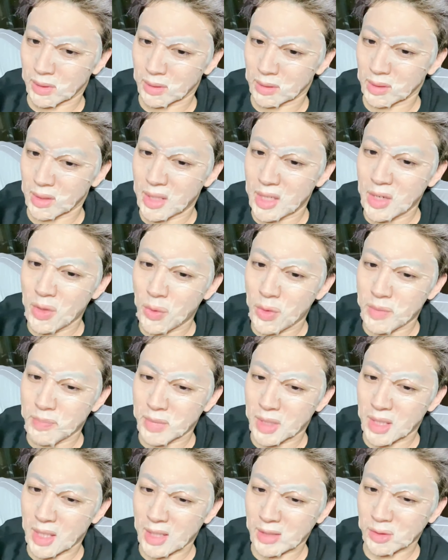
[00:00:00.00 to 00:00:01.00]
어,
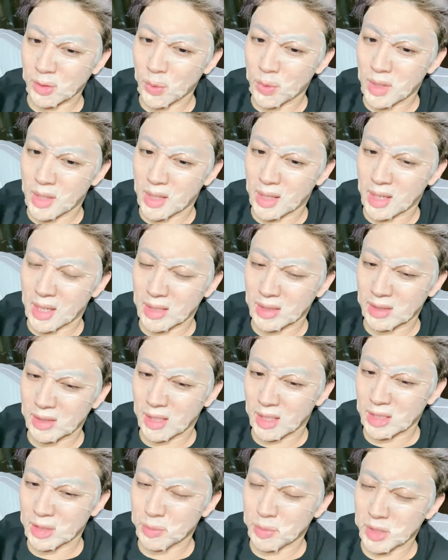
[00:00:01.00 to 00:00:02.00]
리호입니다. 손가락
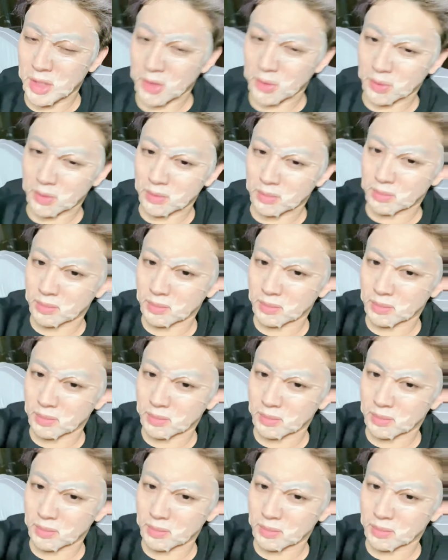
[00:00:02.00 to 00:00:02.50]
하트 하십시오.